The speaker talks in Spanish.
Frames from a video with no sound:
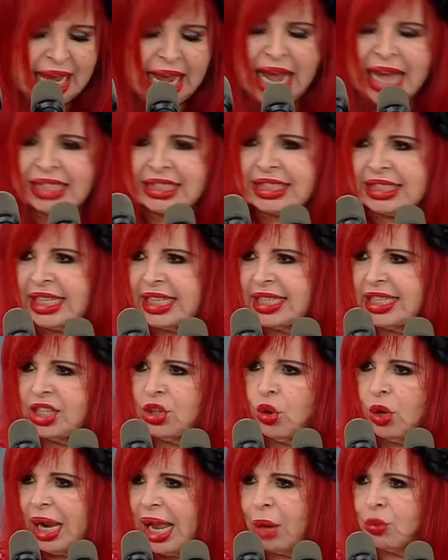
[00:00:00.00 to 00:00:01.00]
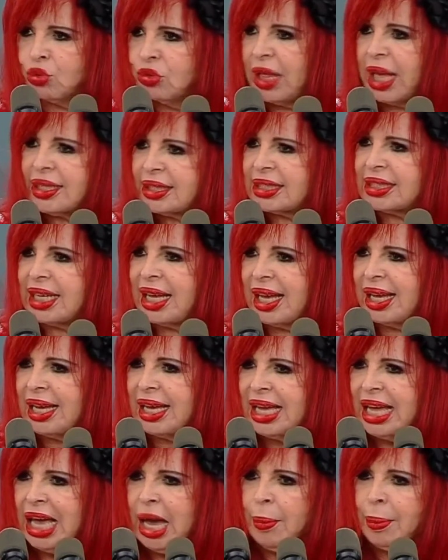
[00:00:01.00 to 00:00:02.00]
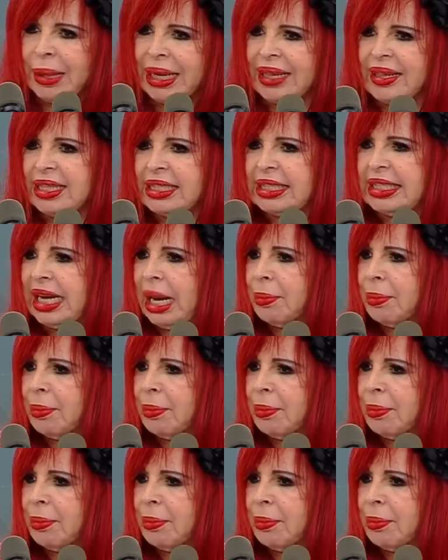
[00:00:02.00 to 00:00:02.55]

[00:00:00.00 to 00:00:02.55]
Has tenido la audacia para decir